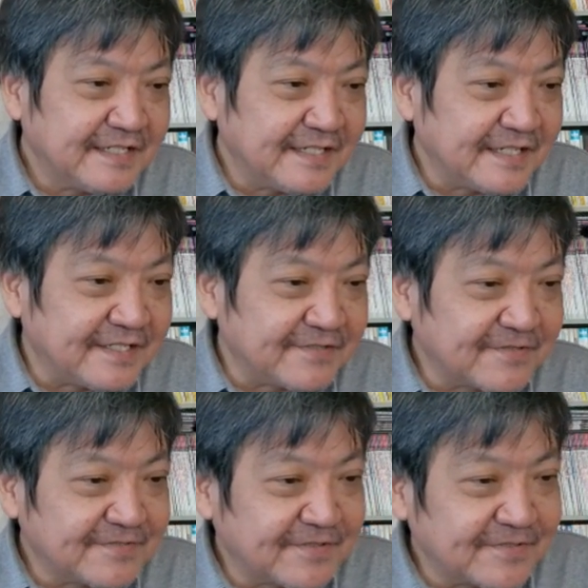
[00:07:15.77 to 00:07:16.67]
えー、
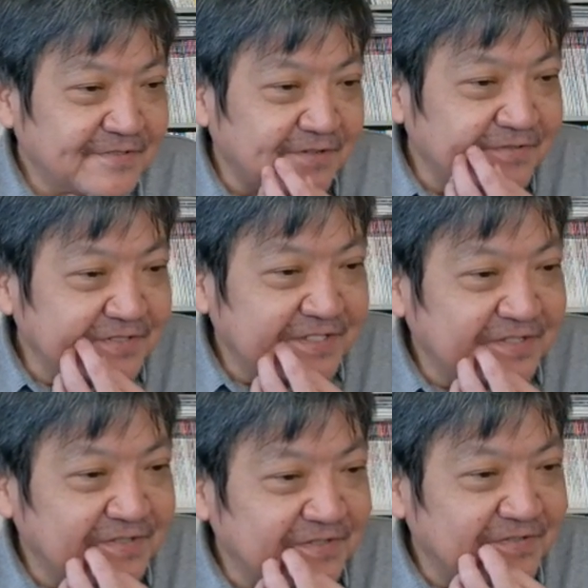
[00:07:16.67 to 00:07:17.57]
続々と噴
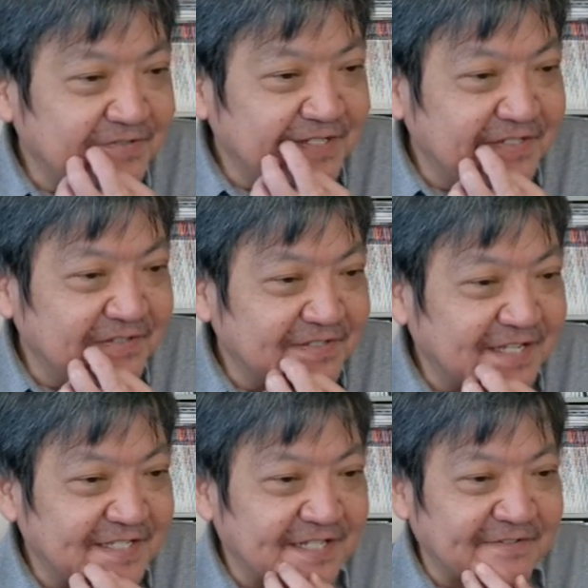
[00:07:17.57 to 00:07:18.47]
出する夫人の
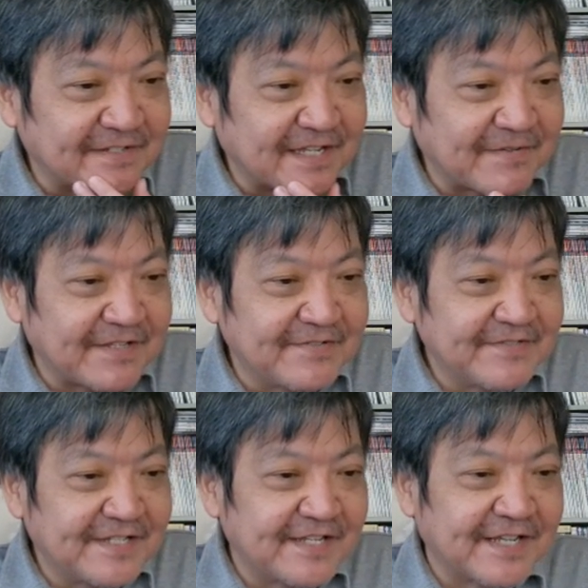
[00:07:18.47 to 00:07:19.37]
スキャンダルのため、ユン
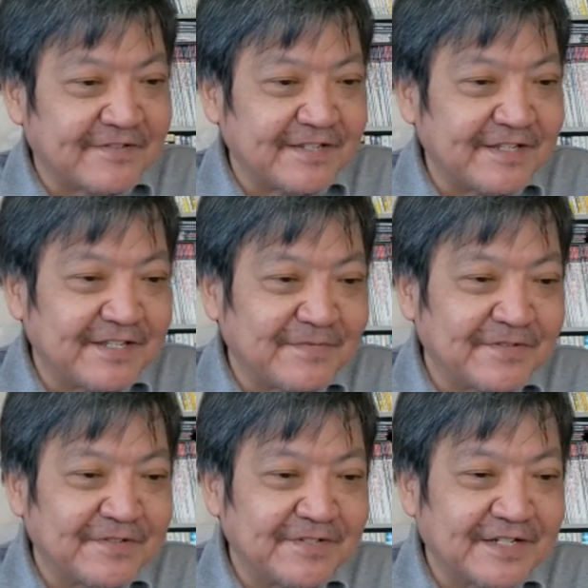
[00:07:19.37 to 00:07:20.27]
政権の人気
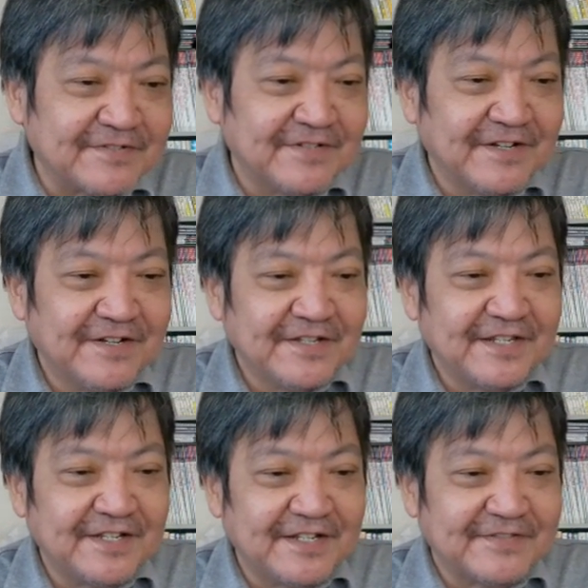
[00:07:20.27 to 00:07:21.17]
も急落、
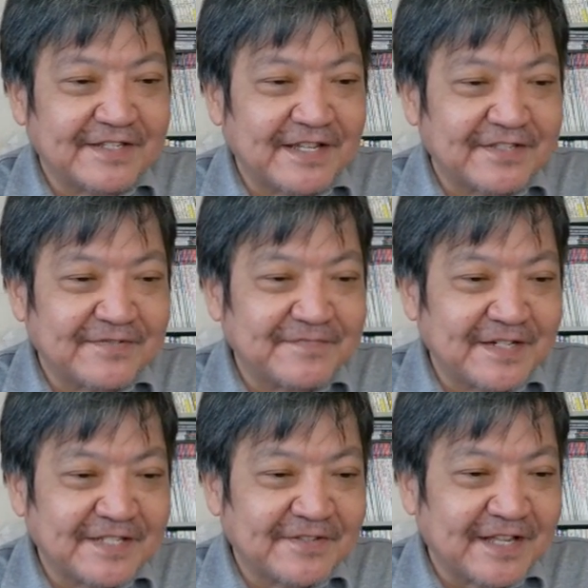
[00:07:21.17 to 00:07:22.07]
支持率は
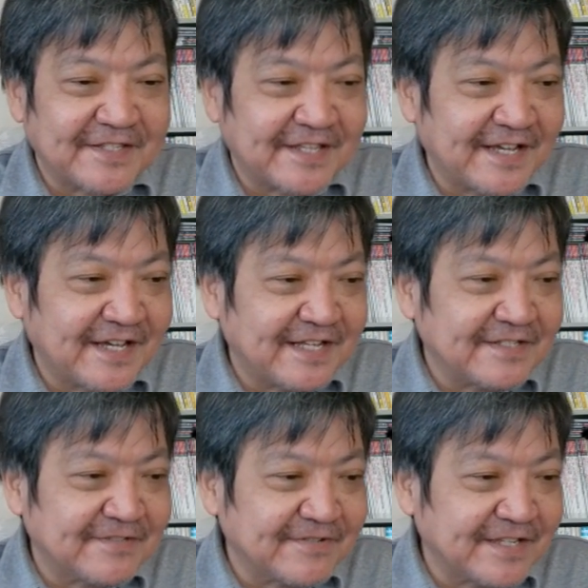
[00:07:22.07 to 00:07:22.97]
30%台前
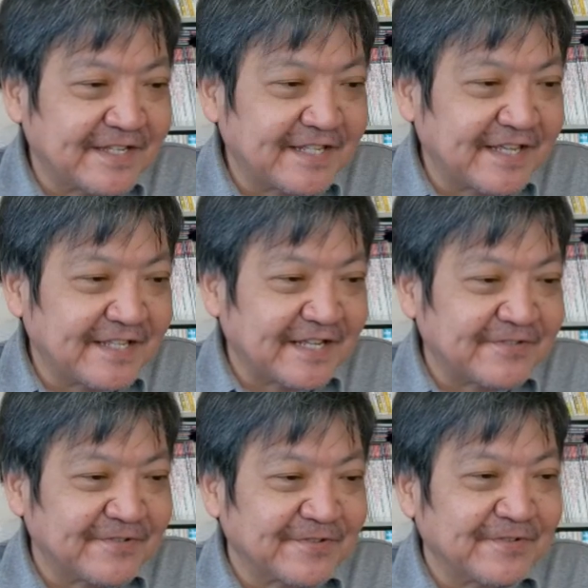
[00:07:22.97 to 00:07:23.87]
半と危機的な
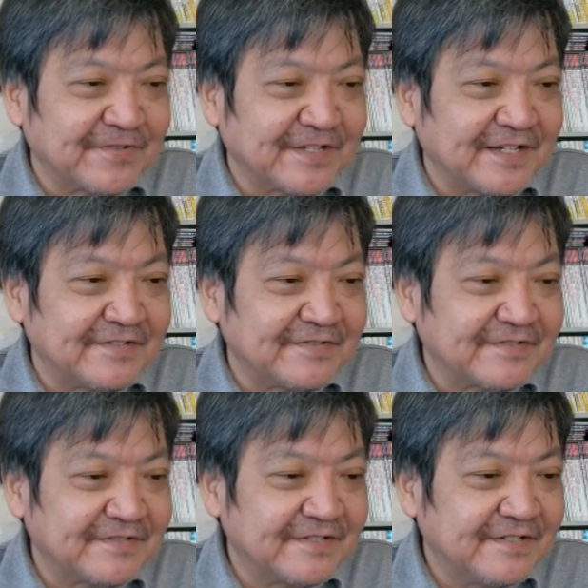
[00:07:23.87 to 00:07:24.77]
状況にあ
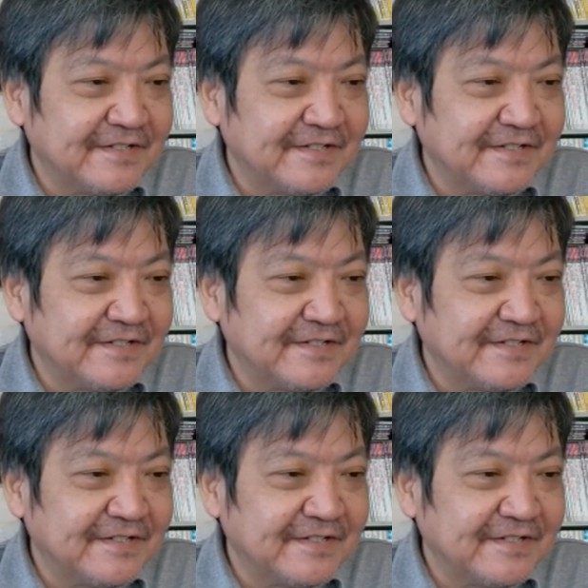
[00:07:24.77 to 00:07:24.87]
る。